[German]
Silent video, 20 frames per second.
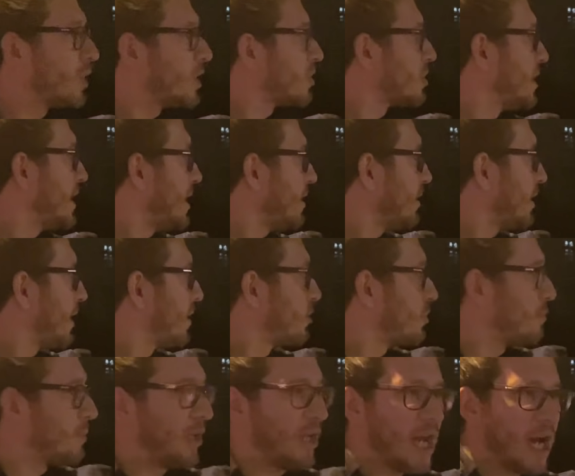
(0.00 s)
Das lädt ja
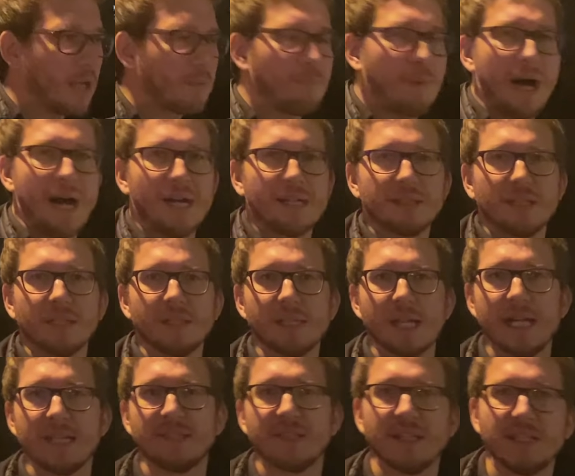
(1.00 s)
jetzt über Nacht, parkt dann
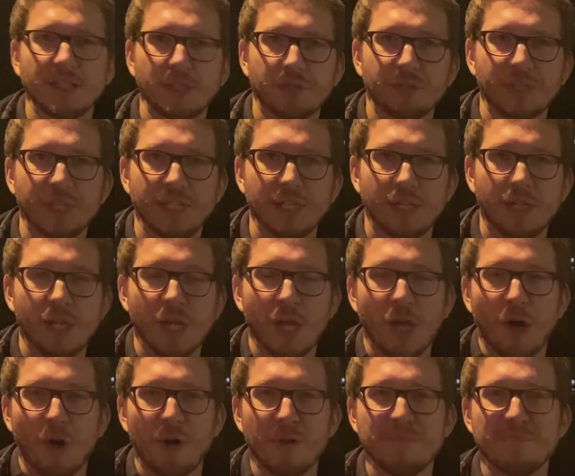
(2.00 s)
gleichzeitig auch hier
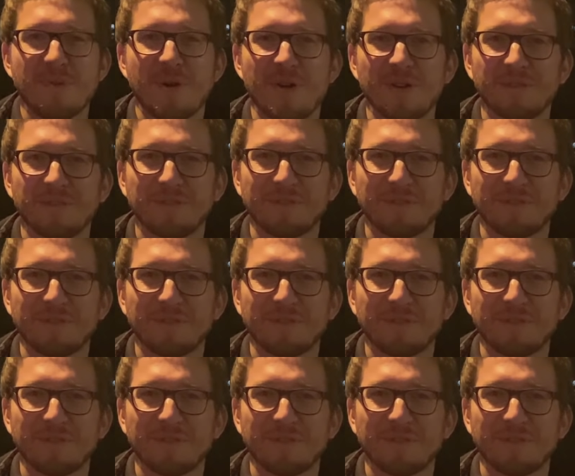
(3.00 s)
und morgen